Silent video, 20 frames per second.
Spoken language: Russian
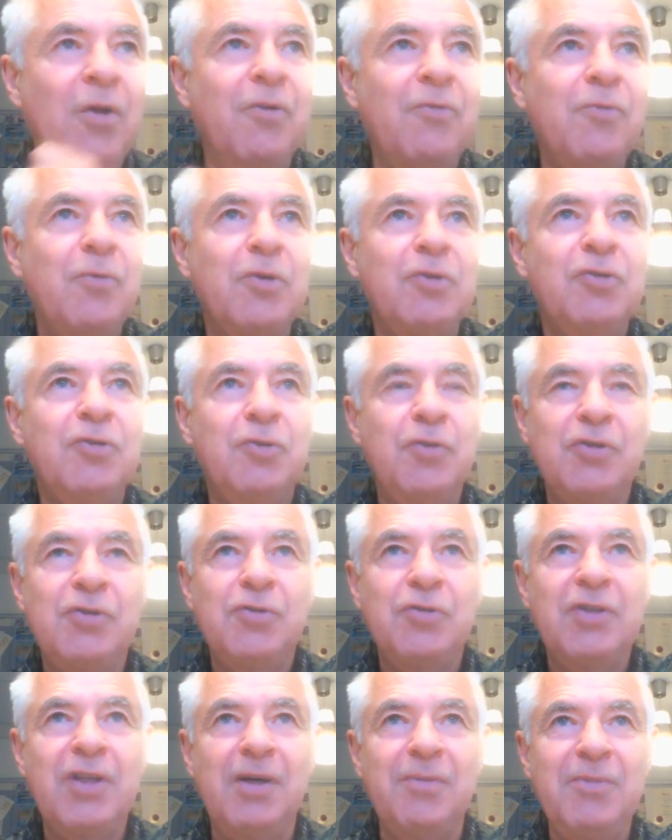Вот, то
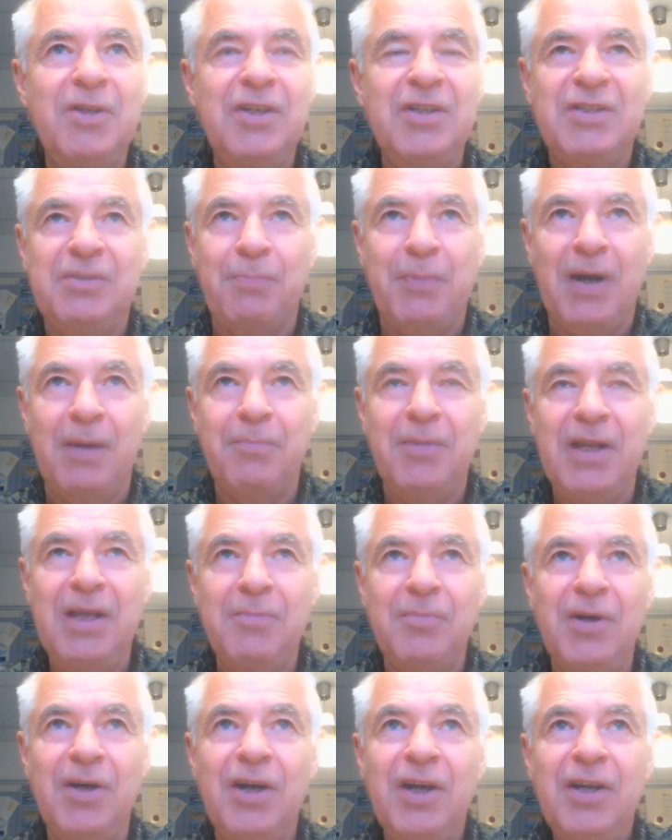есть там есть
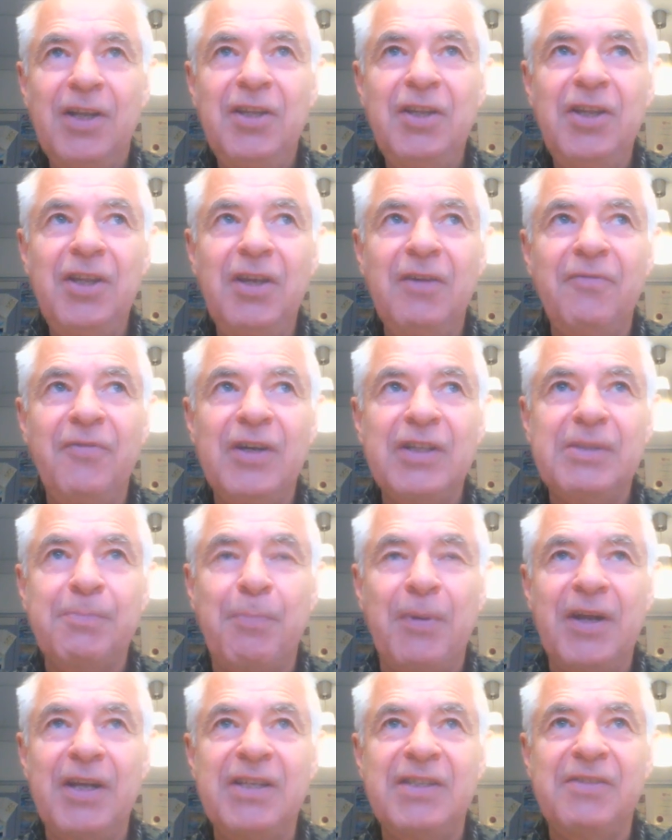проблема
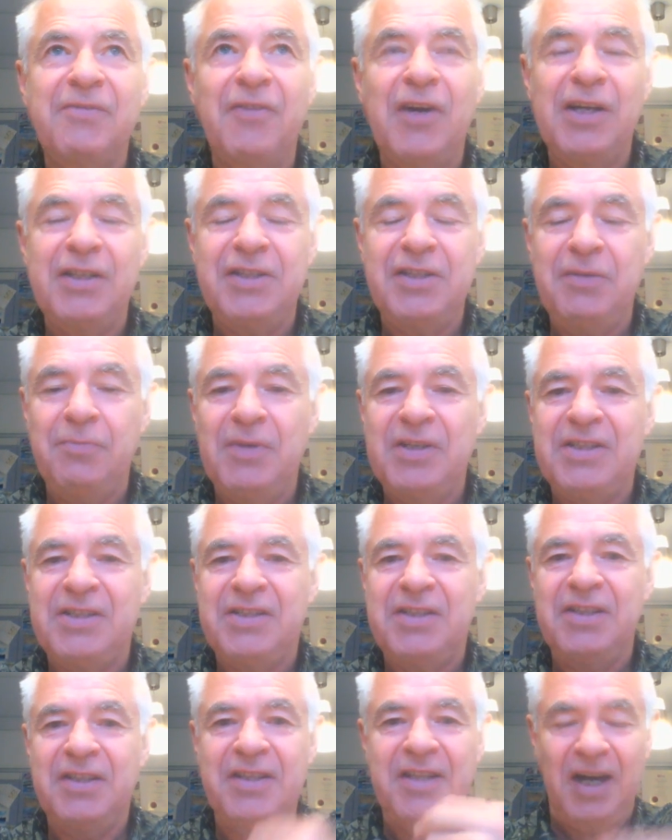
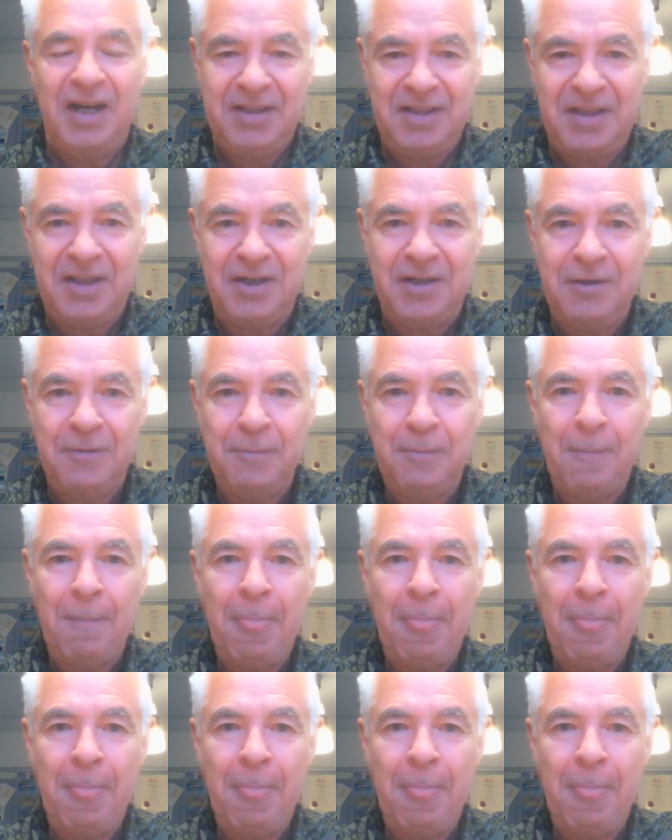невоспроизводимости данных.